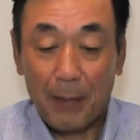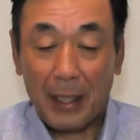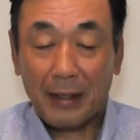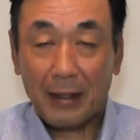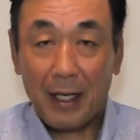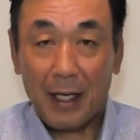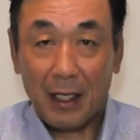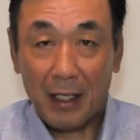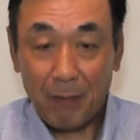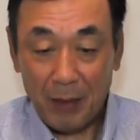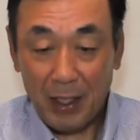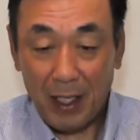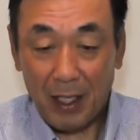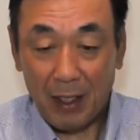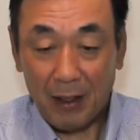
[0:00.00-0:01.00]
バッターから見
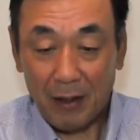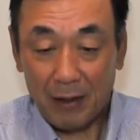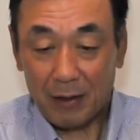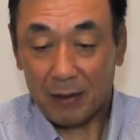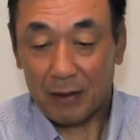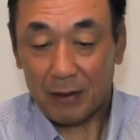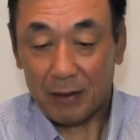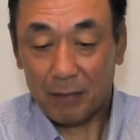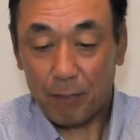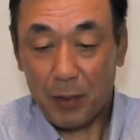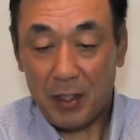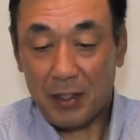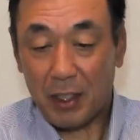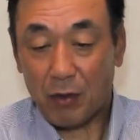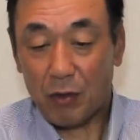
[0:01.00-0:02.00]
た
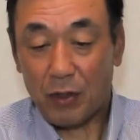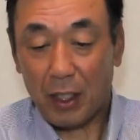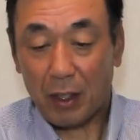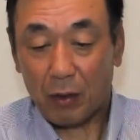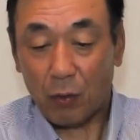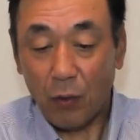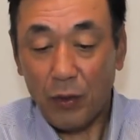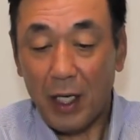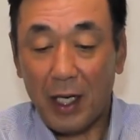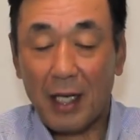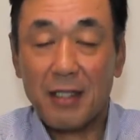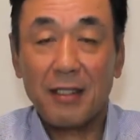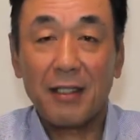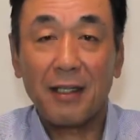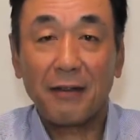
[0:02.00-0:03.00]
ピッチャーとしたらどんな
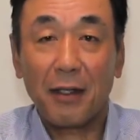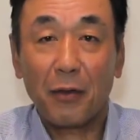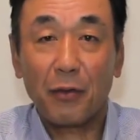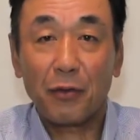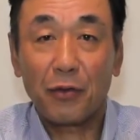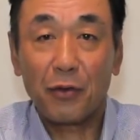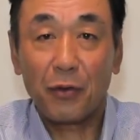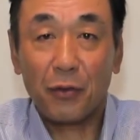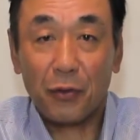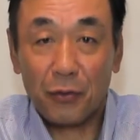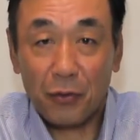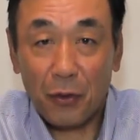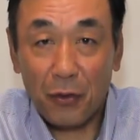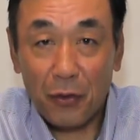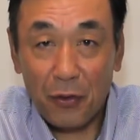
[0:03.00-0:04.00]
感じなんだろうという
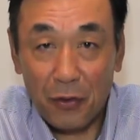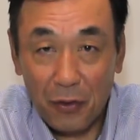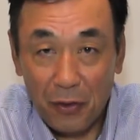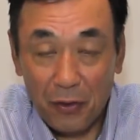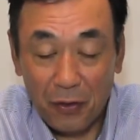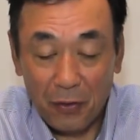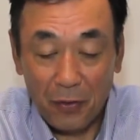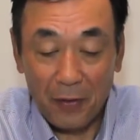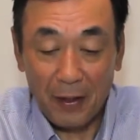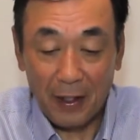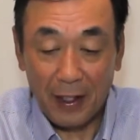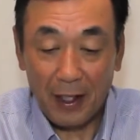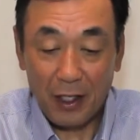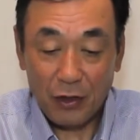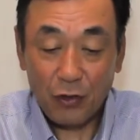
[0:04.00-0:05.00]
ところを、
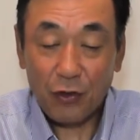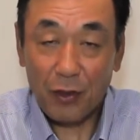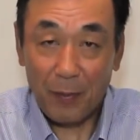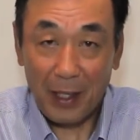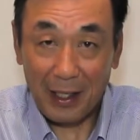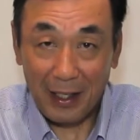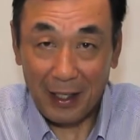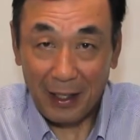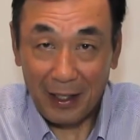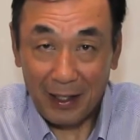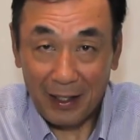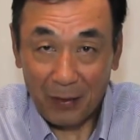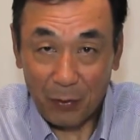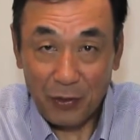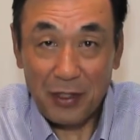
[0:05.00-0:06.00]
ちょっと今か
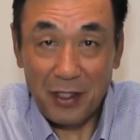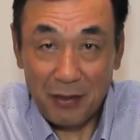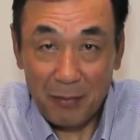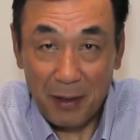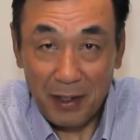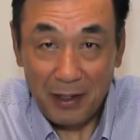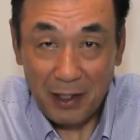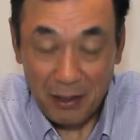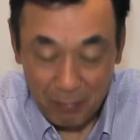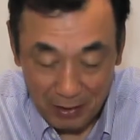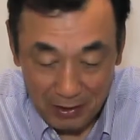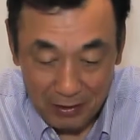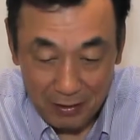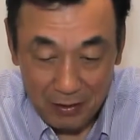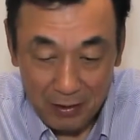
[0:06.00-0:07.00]
らご説明いたし
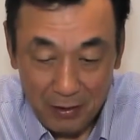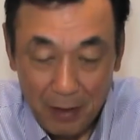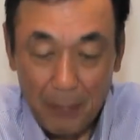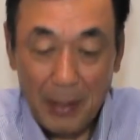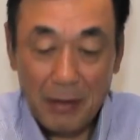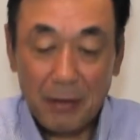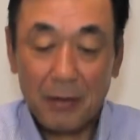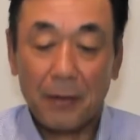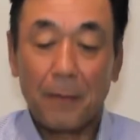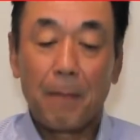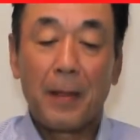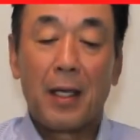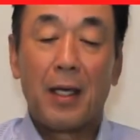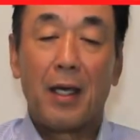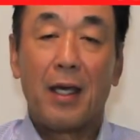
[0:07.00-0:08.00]
ます。でまず、
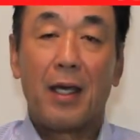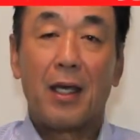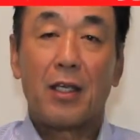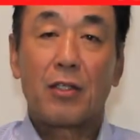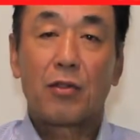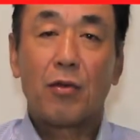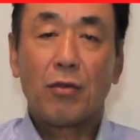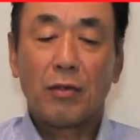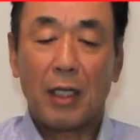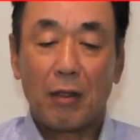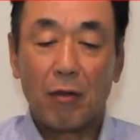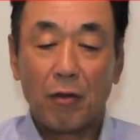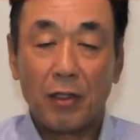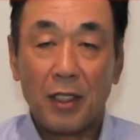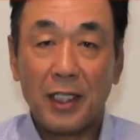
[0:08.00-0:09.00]
すごく
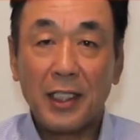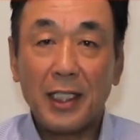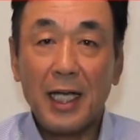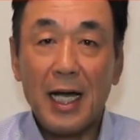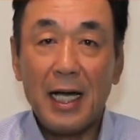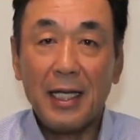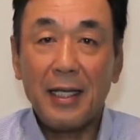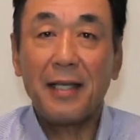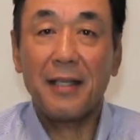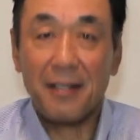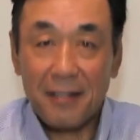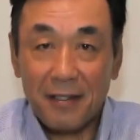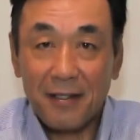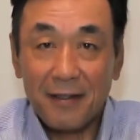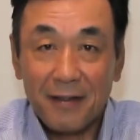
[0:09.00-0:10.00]
力感がないで
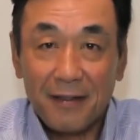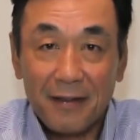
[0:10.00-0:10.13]
す。